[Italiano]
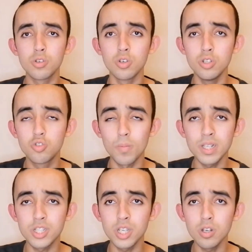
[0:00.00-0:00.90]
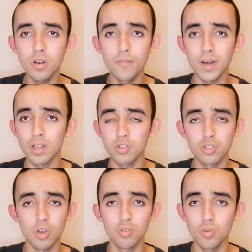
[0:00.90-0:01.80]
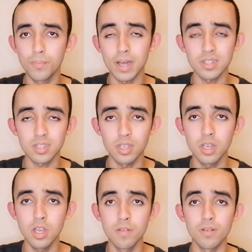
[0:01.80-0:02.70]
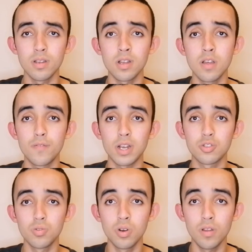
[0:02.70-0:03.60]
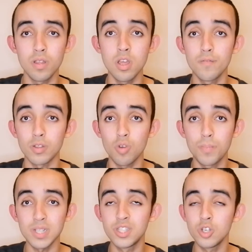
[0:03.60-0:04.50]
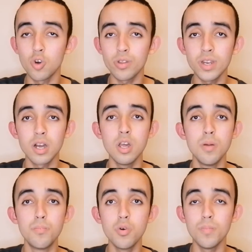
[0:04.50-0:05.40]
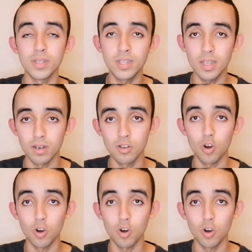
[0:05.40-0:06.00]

con il suo mancino, fa, non so, due passi, fa, fa, sua, fa due passi, si coordina, boom, e tira.